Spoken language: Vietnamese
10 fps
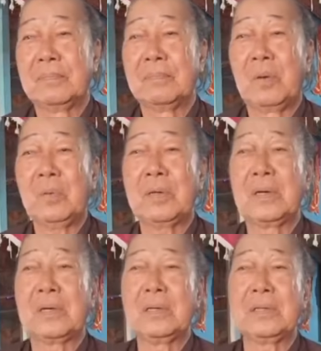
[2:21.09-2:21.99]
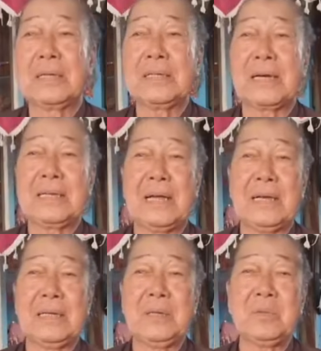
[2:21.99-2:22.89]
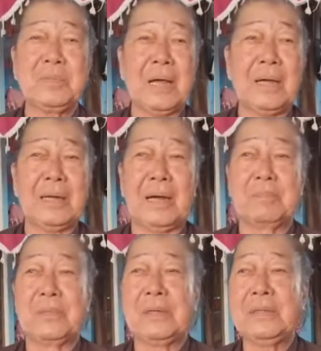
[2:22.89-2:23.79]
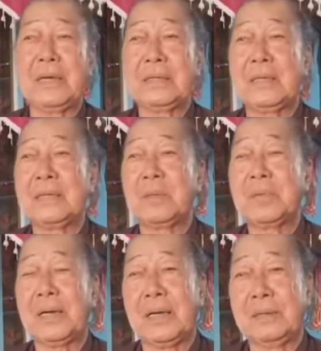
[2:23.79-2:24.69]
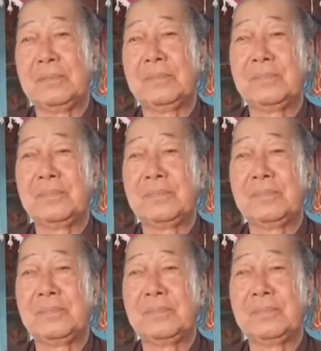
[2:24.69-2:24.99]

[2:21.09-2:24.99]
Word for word: một người cư sĩ tại gia nếu chúng ta làm những vệ sinh trong gia đình